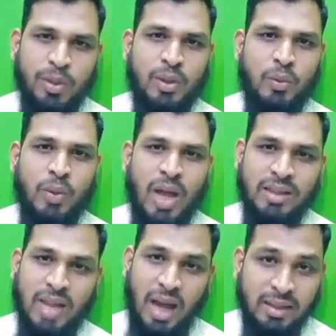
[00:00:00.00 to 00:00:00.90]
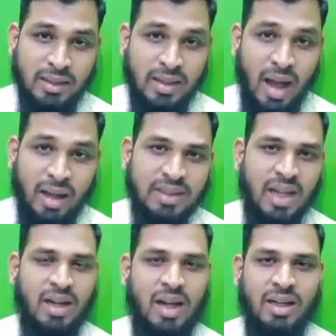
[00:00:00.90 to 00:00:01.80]
படுத்தக்கூடாது
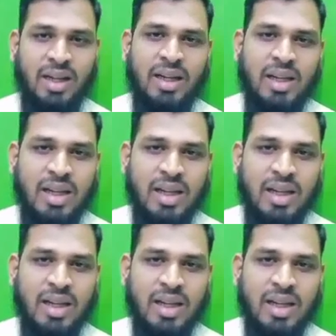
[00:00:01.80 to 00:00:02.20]
அதுக்காகத்தான் நாங்கள்